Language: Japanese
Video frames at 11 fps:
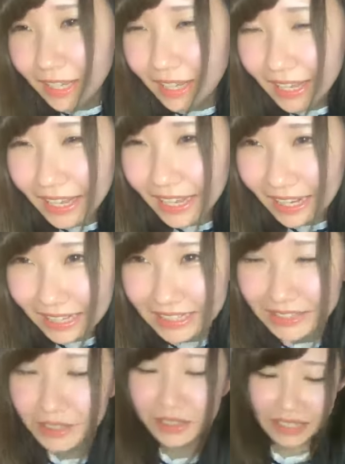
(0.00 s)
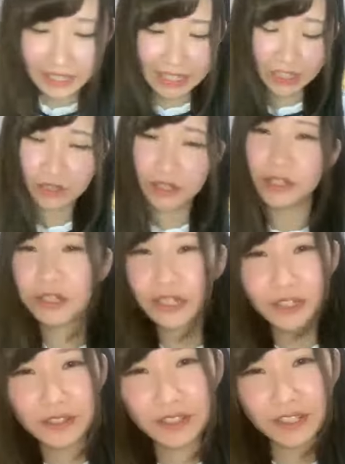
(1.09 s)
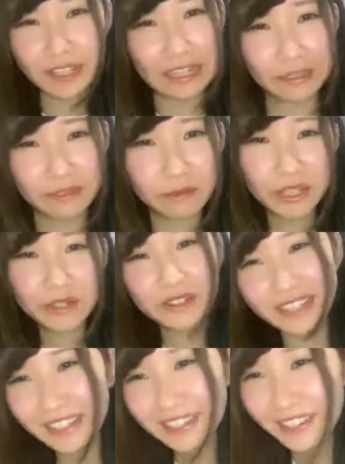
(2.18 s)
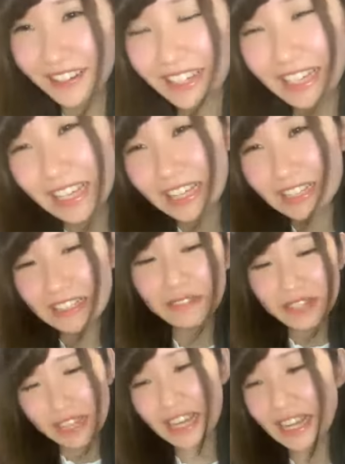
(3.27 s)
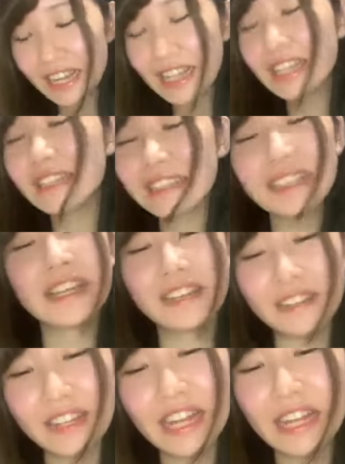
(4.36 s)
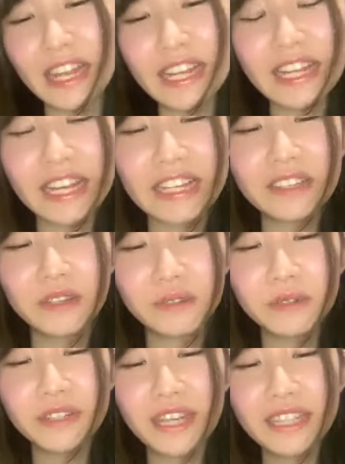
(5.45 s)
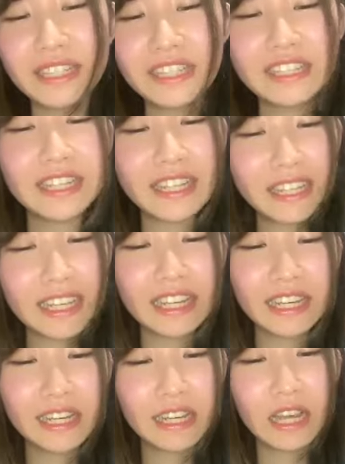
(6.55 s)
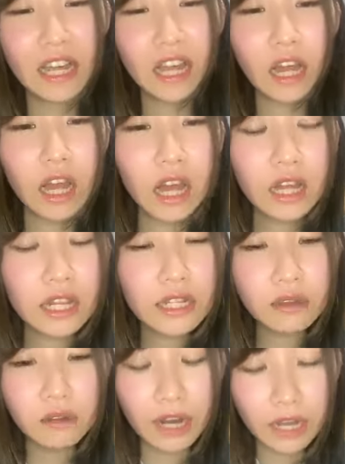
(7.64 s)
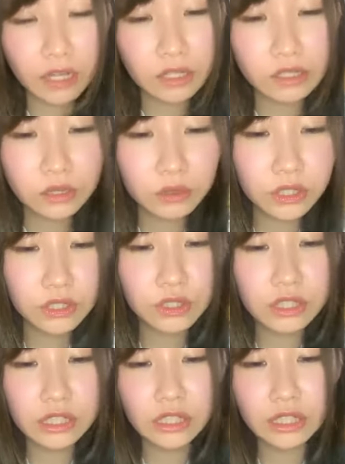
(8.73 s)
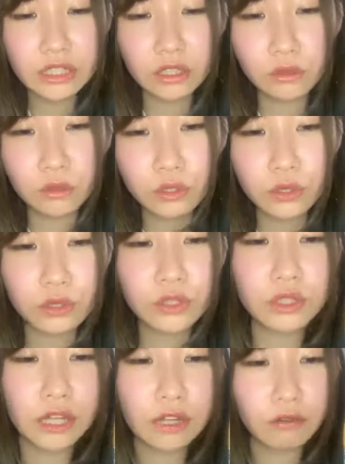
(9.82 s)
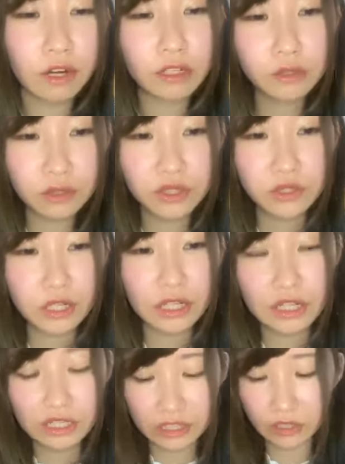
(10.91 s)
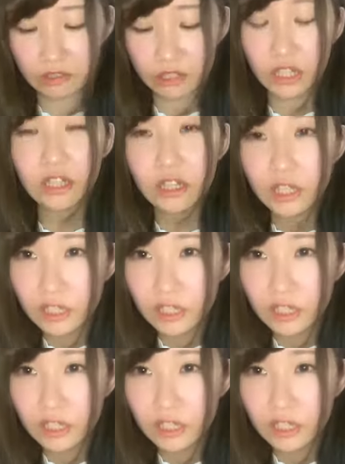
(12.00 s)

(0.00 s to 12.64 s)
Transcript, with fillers: いやー、自己紹介ね、ちょっといろいろ盛り込んでいこう。でもね、考えてるんだけどね、何がいいと思う現実的に。あーなんだこれすごい数字出てきちゃったこれ素数だなこれ素数が出てきた急に